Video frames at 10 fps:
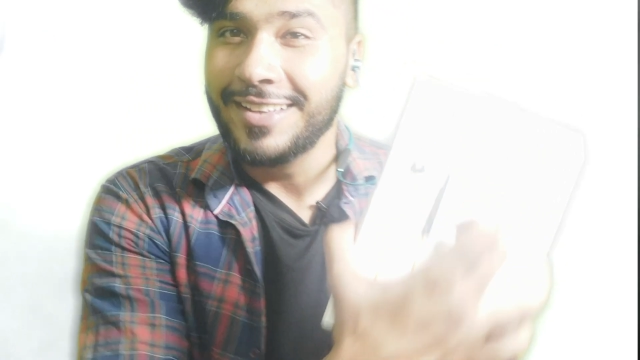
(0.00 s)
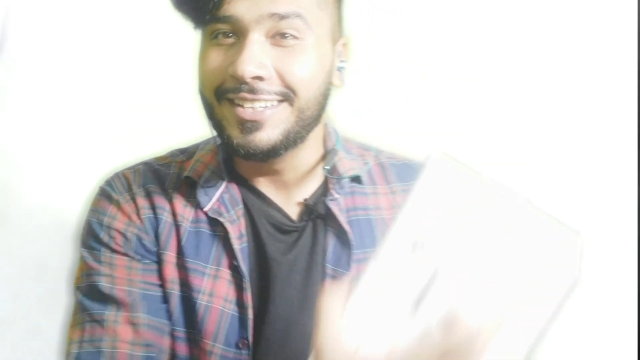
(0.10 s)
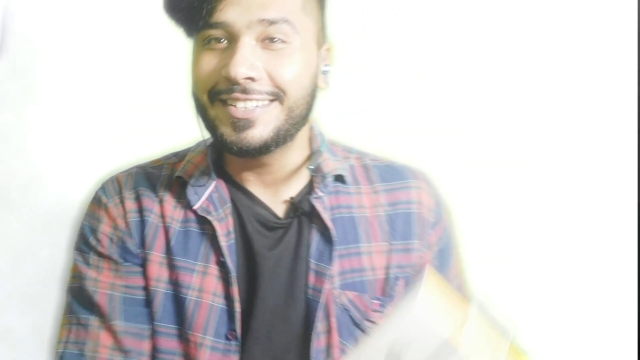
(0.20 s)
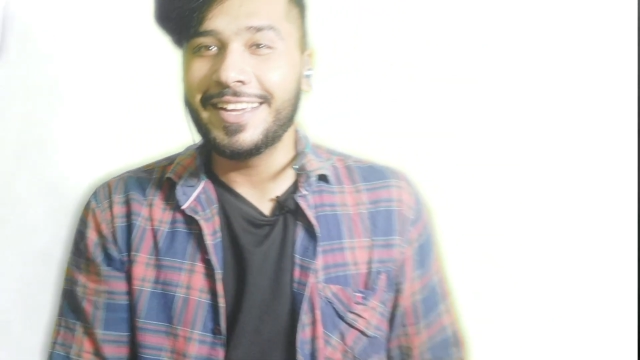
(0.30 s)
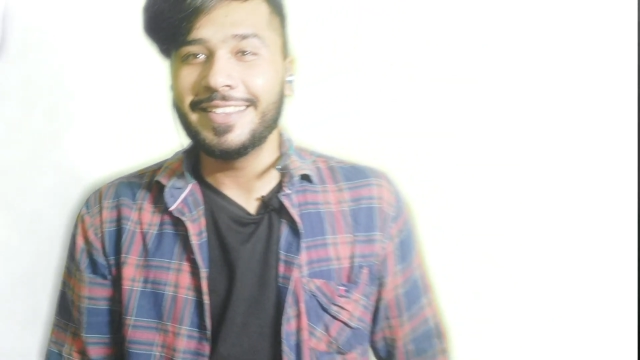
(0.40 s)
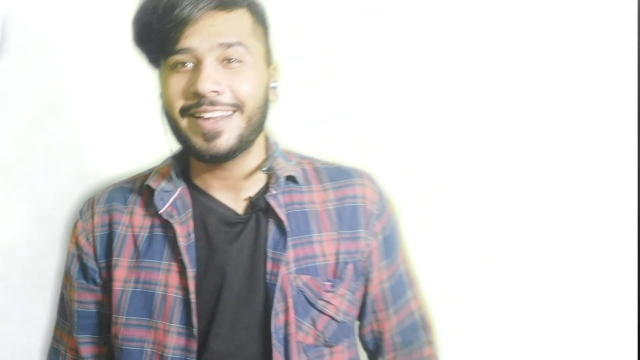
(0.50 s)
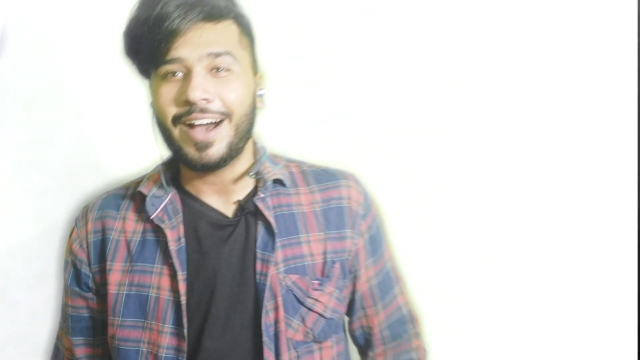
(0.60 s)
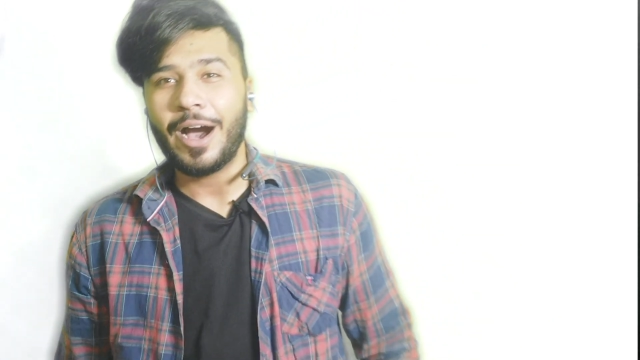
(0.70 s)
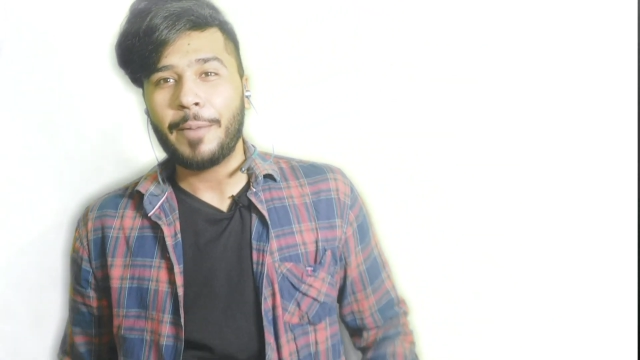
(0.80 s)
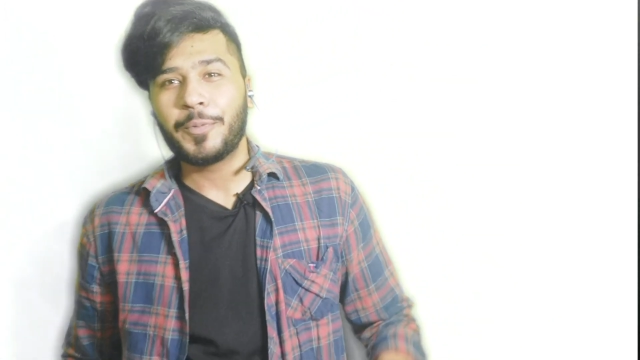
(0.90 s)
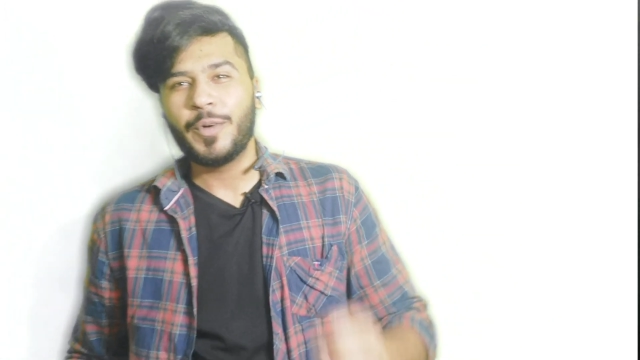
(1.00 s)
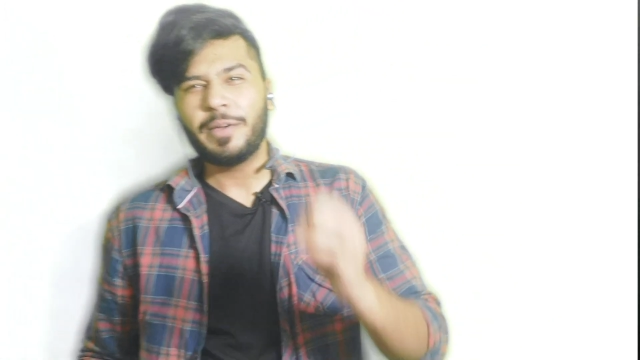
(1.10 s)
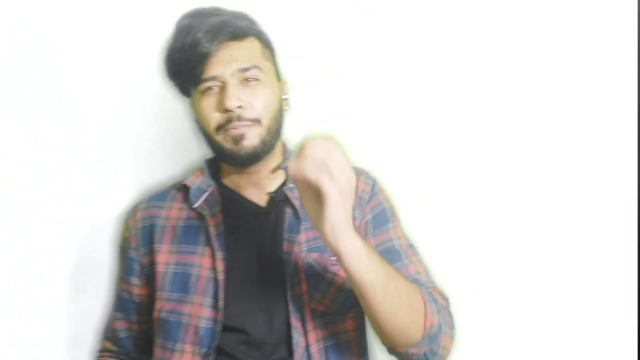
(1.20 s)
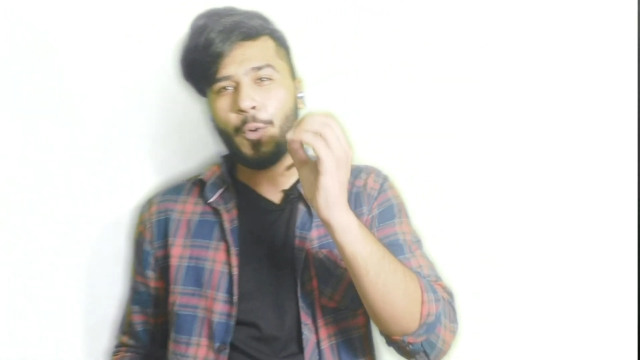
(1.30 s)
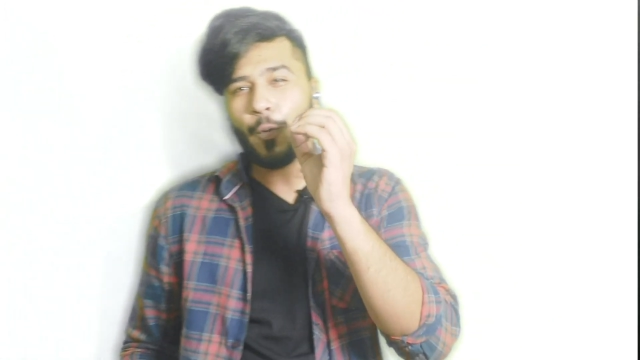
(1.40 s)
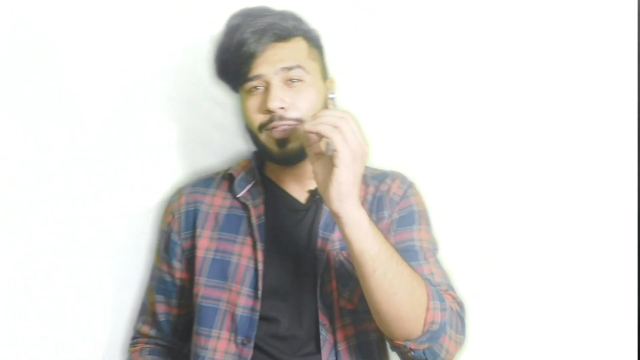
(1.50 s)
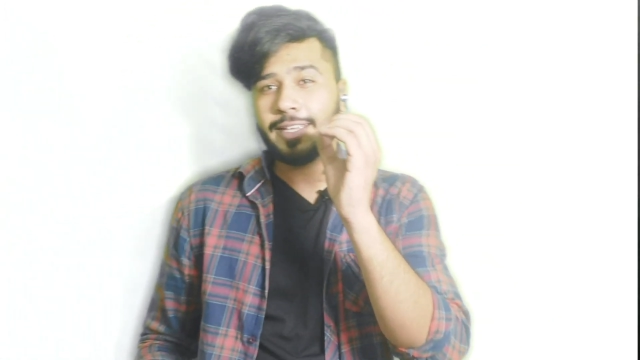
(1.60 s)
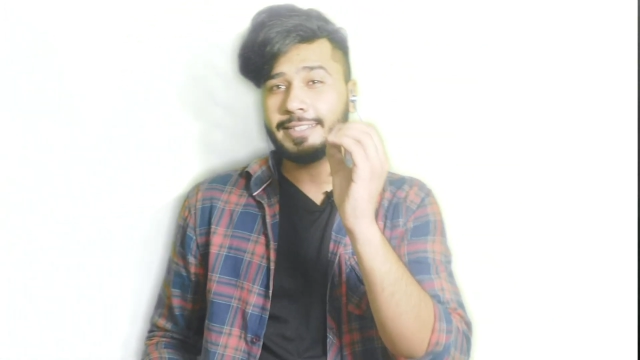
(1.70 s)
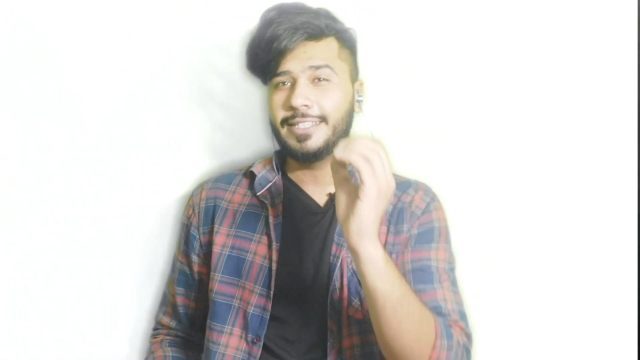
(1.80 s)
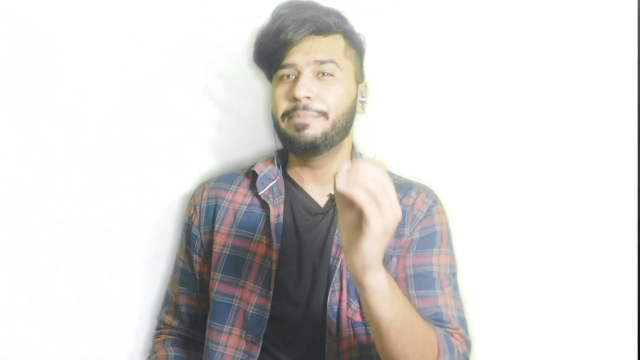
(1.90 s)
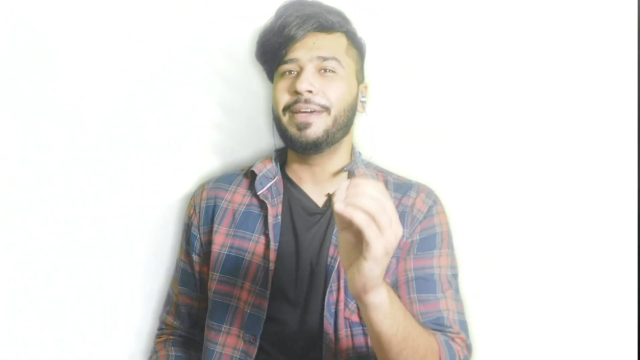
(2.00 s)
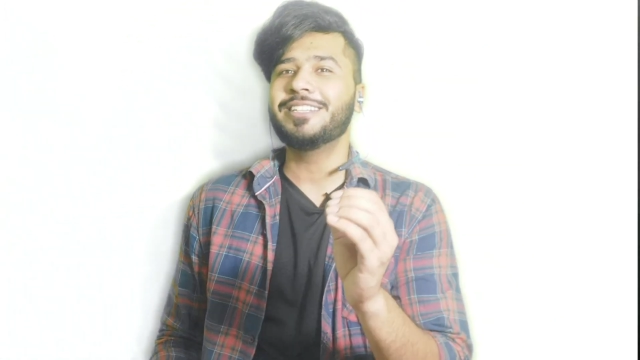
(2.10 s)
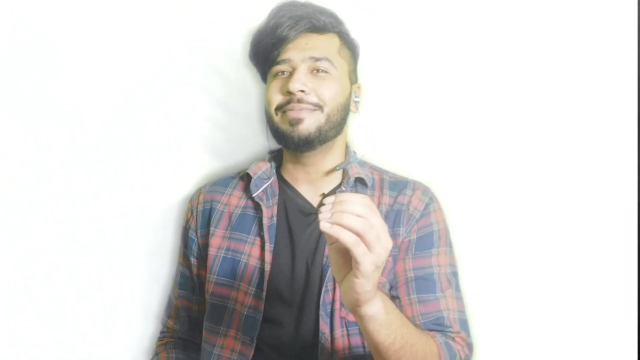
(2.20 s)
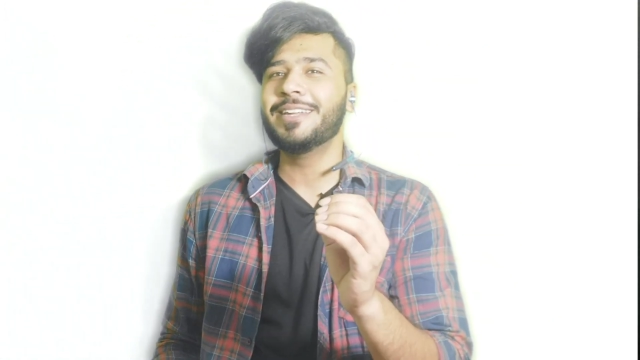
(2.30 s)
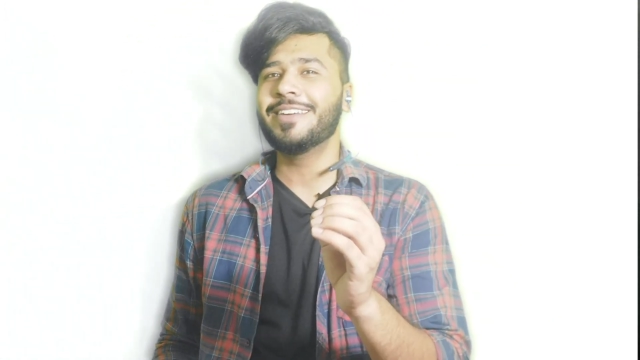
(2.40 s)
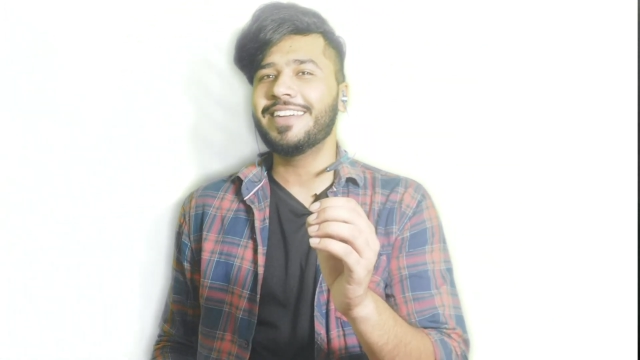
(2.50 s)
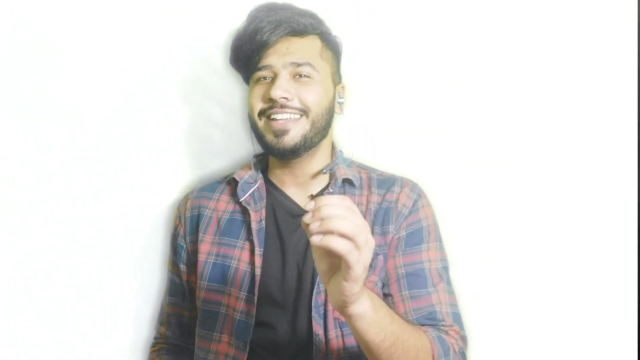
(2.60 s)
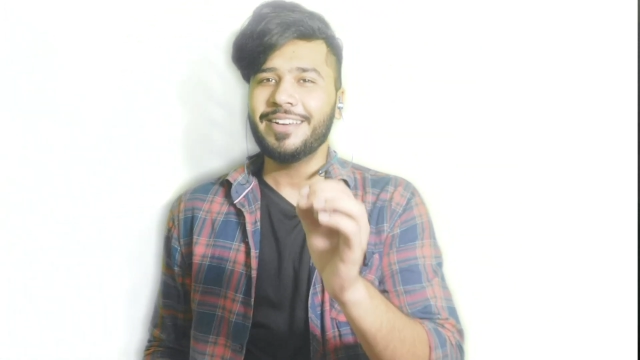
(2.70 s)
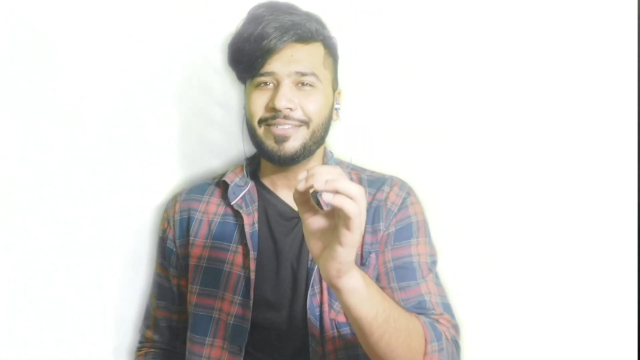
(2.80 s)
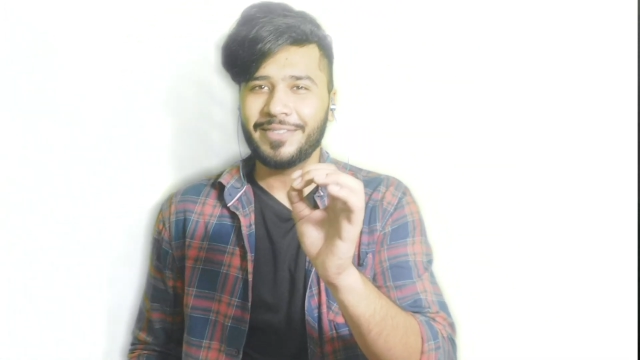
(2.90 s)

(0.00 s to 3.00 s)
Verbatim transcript: जिसके अंदर आपको एक बहुत ही अच्छी बेस मिलने वाली है